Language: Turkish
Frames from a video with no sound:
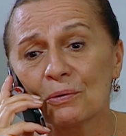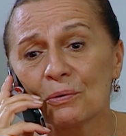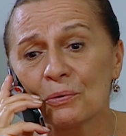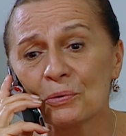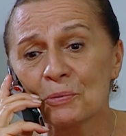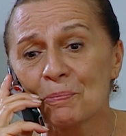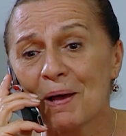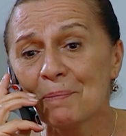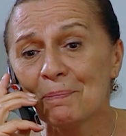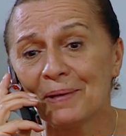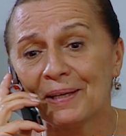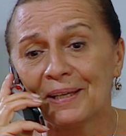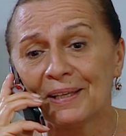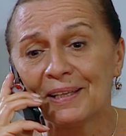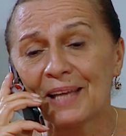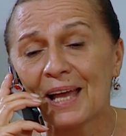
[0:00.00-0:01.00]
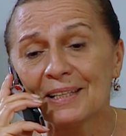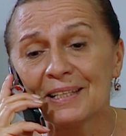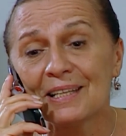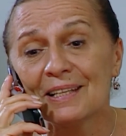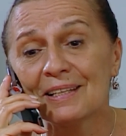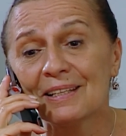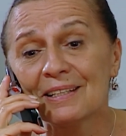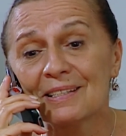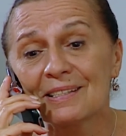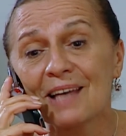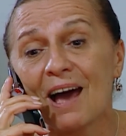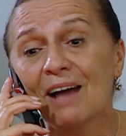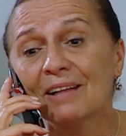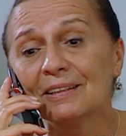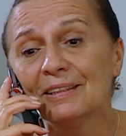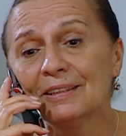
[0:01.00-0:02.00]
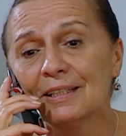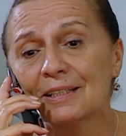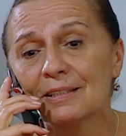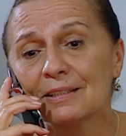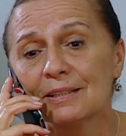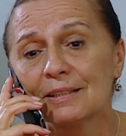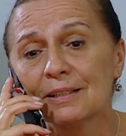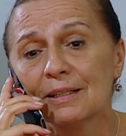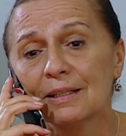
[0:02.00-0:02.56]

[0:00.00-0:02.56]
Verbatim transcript: Osman Bey, yani sağlığı nasıl?